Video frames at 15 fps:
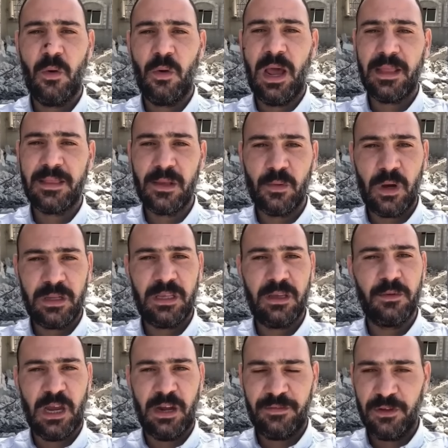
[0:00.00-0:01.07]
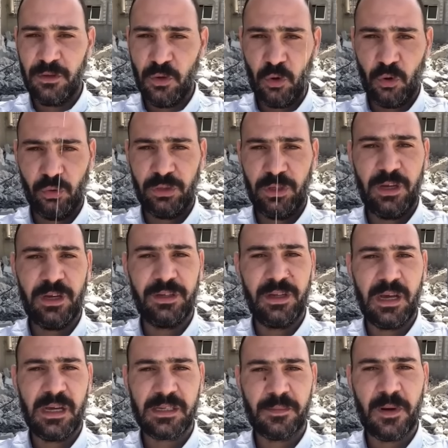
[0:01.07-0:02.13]
ولحد دلوقتي مش عارفين ندخل
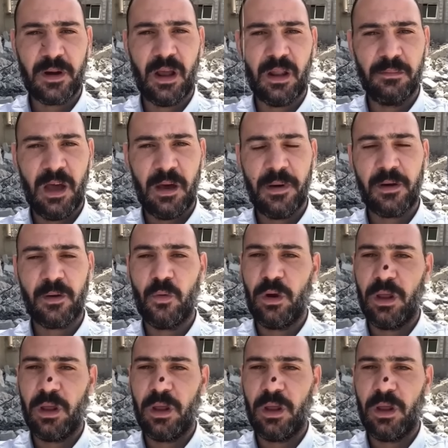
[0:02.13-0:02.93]
طلعنا كذا مره على المعبر